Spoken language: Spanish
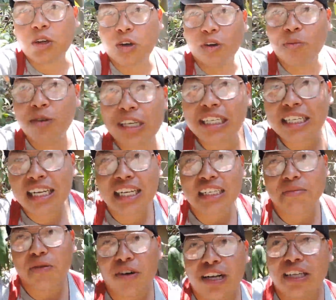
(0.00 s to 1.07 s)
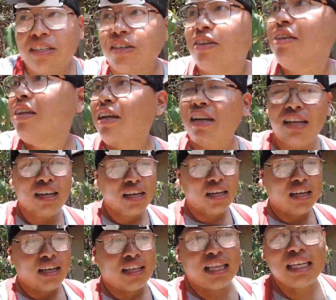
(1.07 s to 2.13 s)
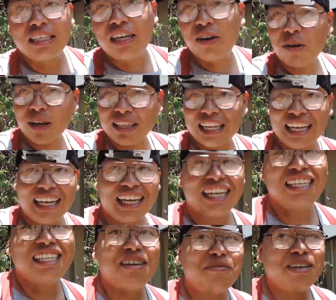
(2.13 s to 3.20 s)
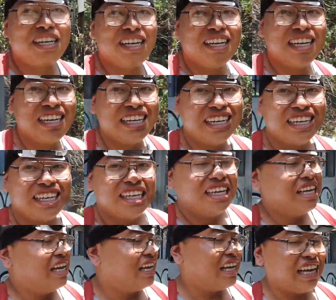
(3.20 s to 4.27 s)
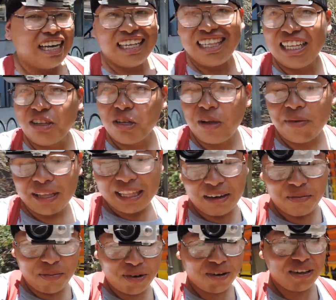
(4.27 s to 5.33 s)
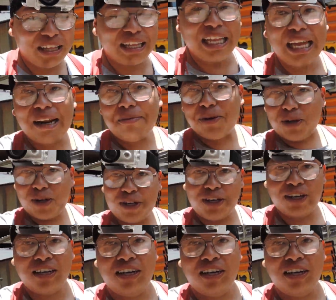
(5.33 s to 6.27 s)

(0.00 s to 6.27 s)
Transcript: con muchas ganas de exploración de hacer lo que tengan que hacer miren la neta todavía tengo un poco de nervios